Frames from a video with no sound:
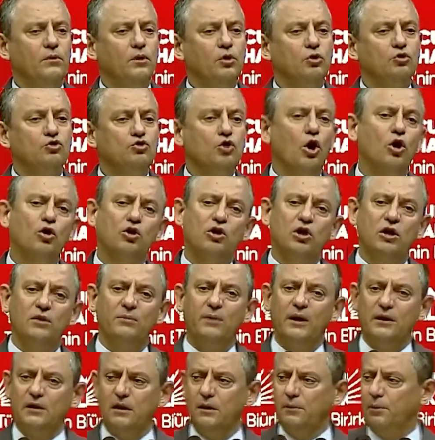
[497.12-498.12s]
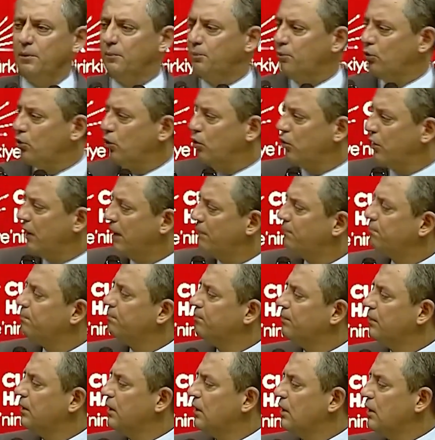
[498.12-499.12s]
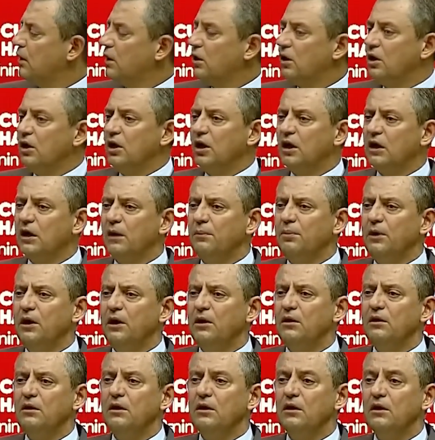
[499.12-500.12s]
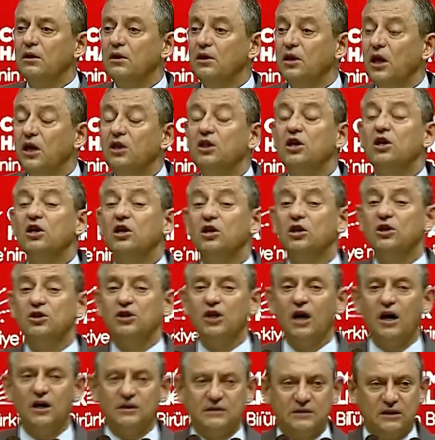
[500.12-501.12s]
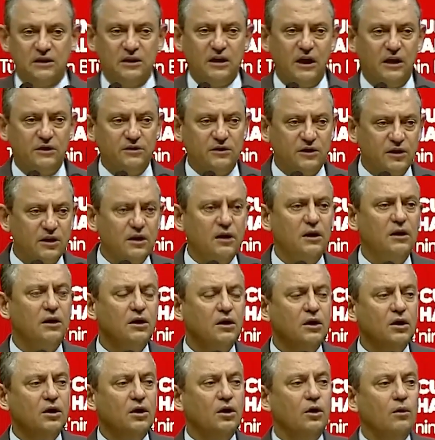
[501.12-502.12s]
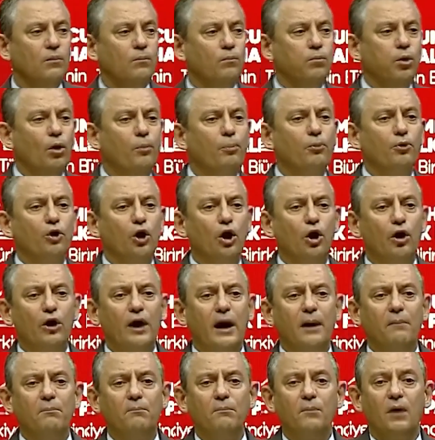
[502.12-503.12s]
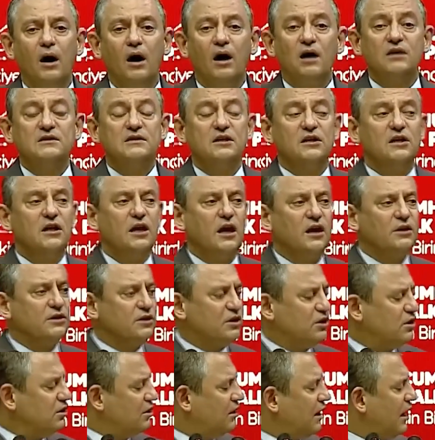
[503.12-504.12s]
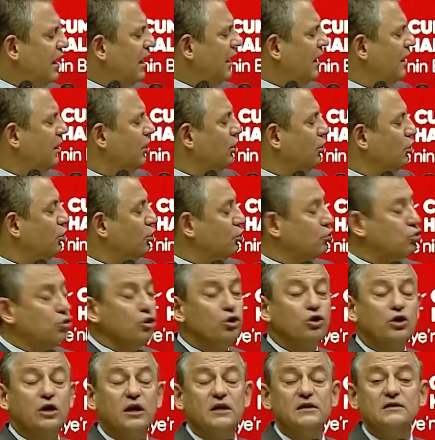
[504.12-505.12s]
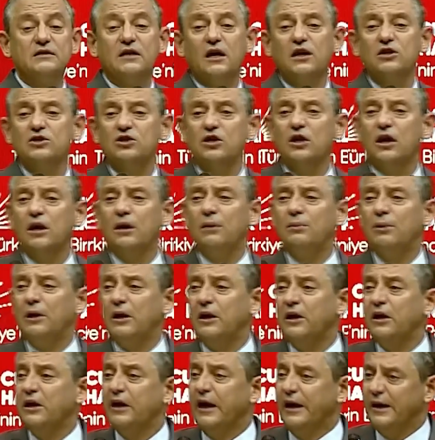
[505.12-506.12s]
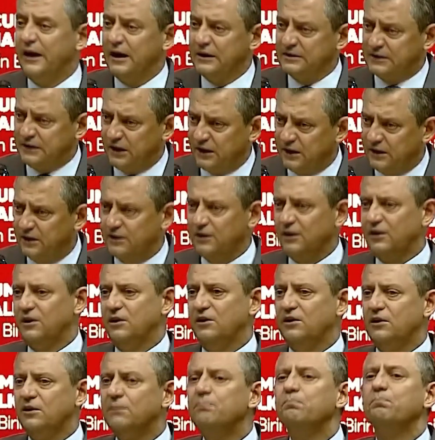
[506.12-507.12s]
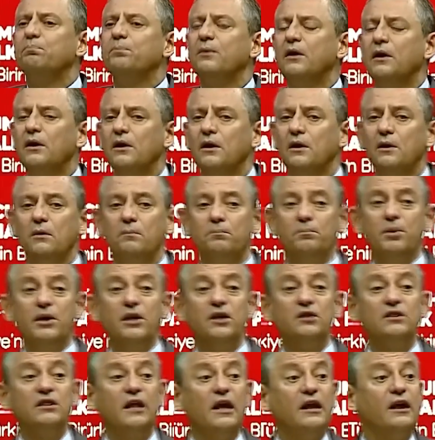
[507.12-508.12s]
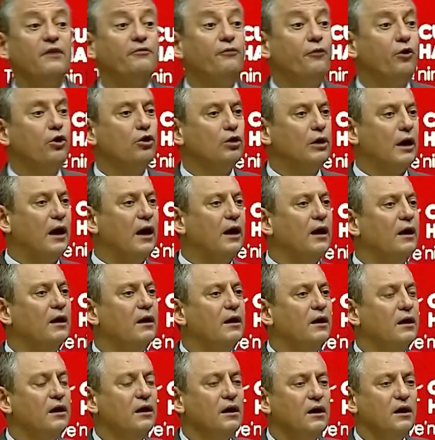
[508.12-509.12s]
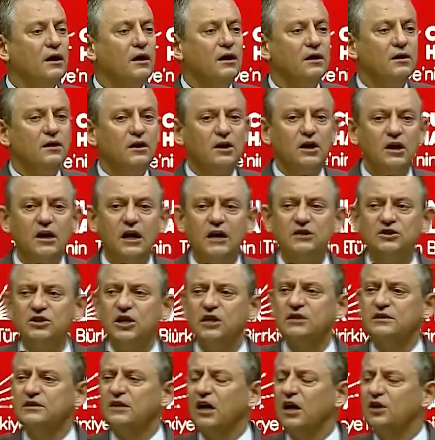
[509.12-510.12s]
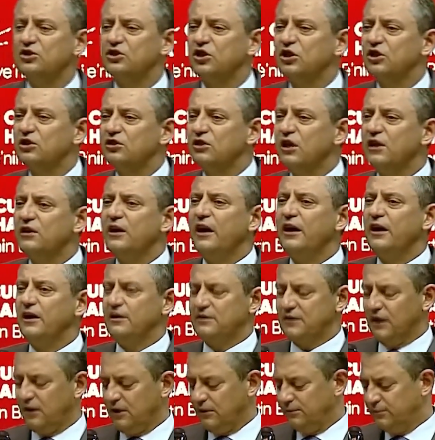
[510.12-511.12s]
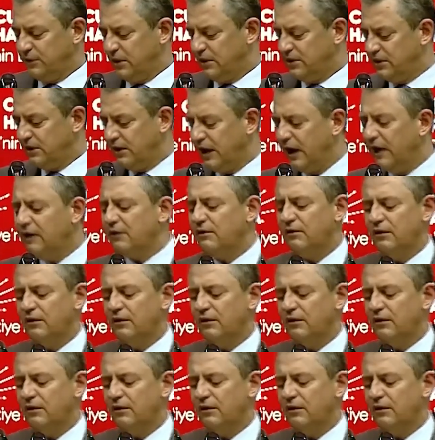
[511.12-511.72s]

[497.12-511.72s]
çok kıymetli bir program. 2007 yılında hazırlandı. Bu program hazırlandığında Türk Eczacıları Birliği Genel Sekreteriydim. Bir telefonla ilaç eczacılıkta ne yazalım dediler.